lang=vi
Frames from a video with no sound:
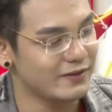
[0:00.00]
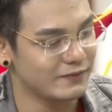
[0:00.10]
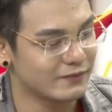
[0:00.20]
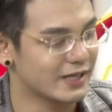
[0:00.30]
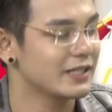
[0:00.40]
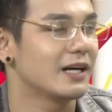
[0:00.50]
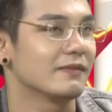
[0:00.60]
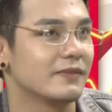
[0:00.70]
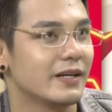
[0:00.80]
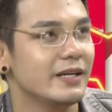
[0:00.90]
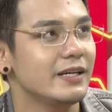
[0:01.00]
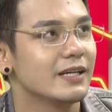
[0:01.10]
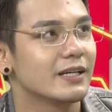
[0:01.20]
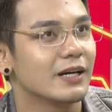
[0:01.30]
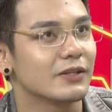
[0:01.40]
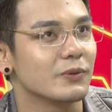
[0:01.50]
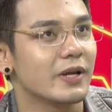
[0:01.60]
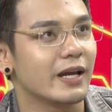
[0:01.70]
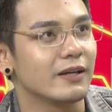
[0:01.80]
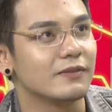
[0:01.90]
dị và kết hợp với chủ
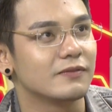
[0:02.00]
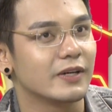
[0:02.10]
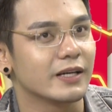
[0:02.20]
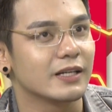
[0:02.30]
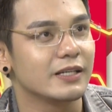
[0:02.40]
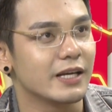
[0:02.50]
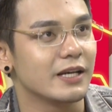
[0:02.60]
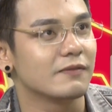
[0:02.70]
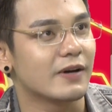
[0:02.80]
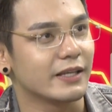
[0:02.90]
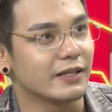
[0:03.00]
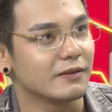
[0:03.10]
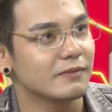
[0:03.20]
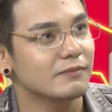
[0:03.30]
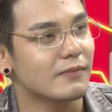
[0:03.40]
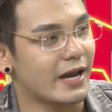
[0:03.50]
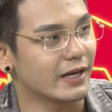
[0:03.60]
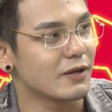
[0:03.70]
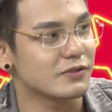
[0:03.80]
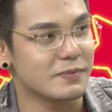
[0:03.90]
đề về kinh dị và những
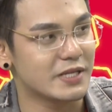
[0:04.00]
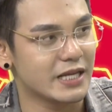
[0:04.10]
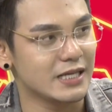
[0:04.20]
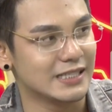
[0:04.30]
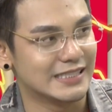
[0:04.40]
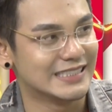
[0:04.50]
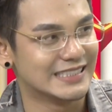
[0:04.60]
bạn lờ giê bê tê.